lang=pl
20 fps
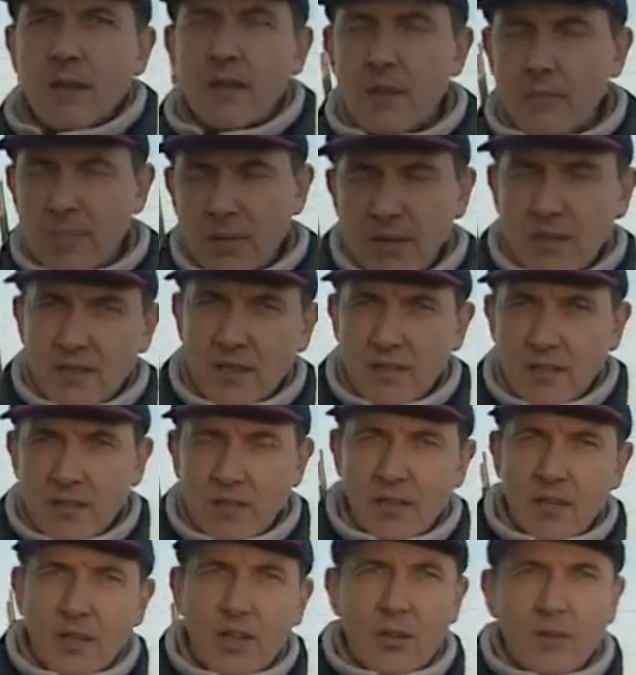
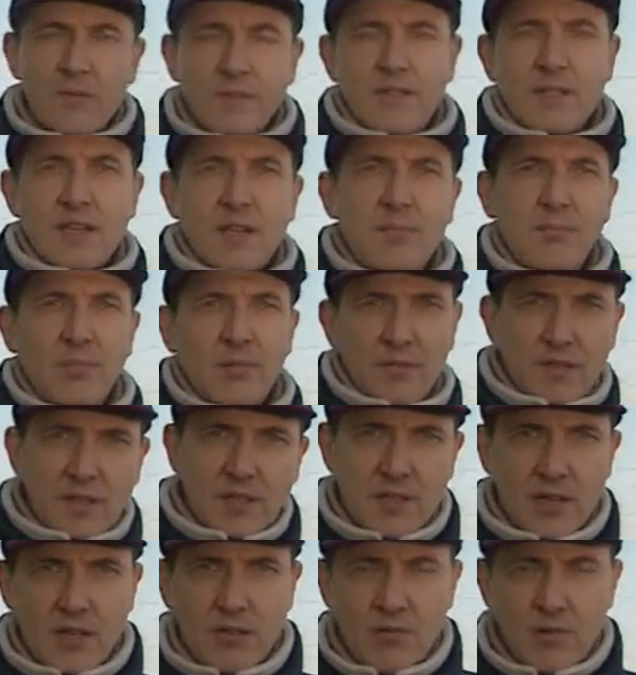Napadnięty kierowca
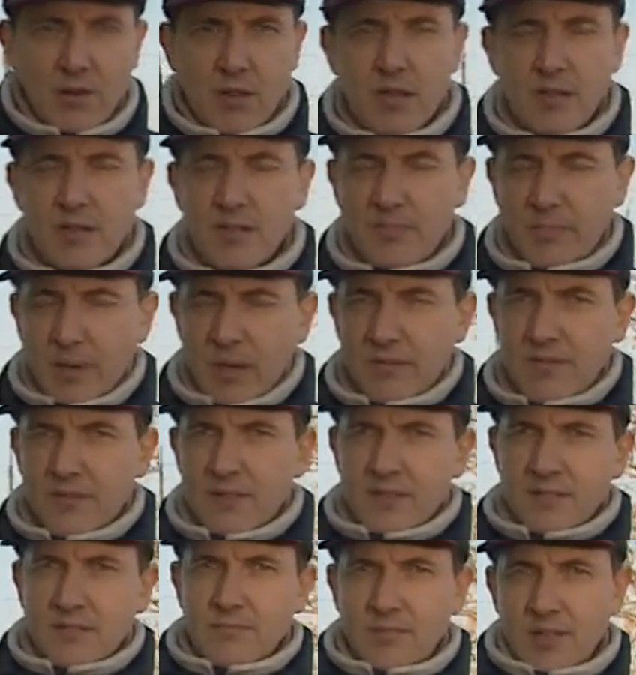powiedział
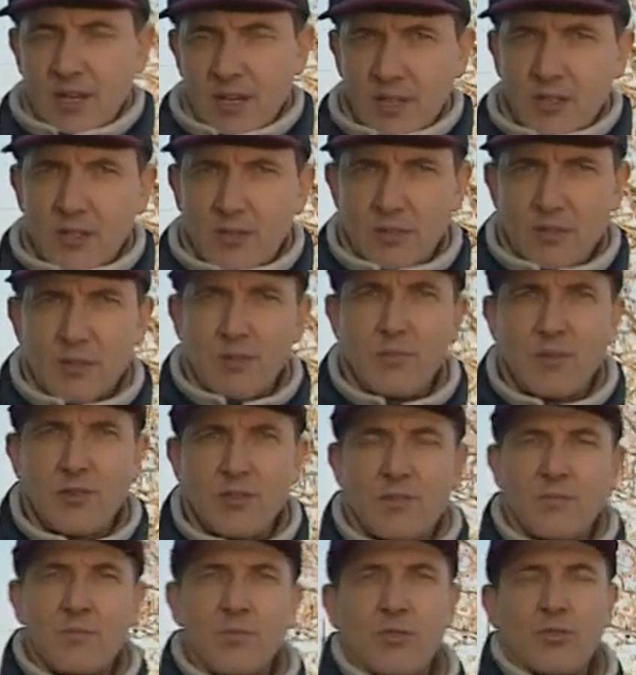sprawcom, jak to zrobić,
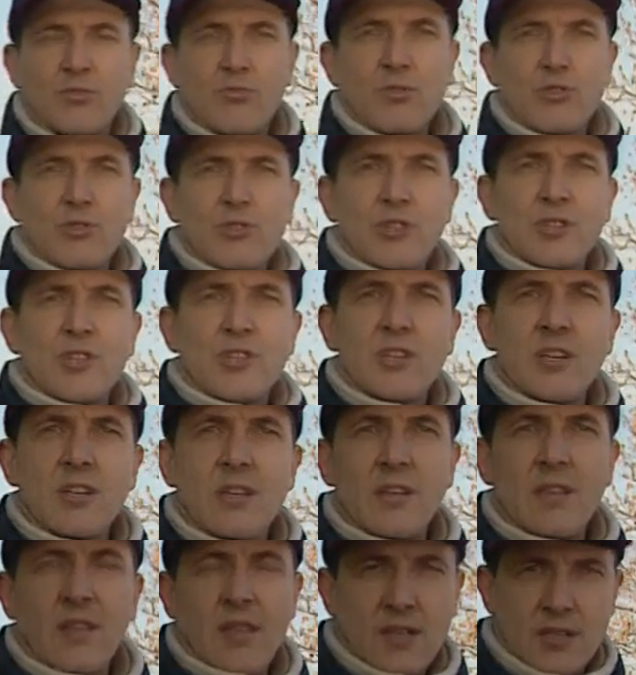żeby odłączyć
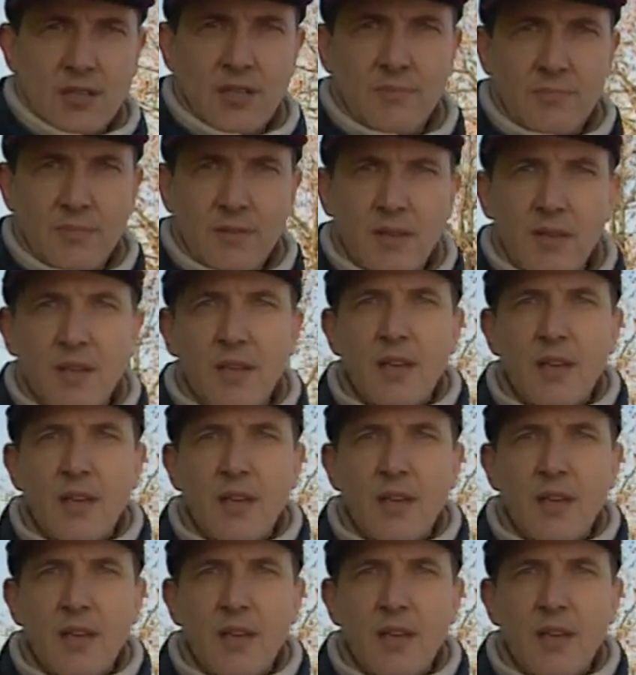naczepy.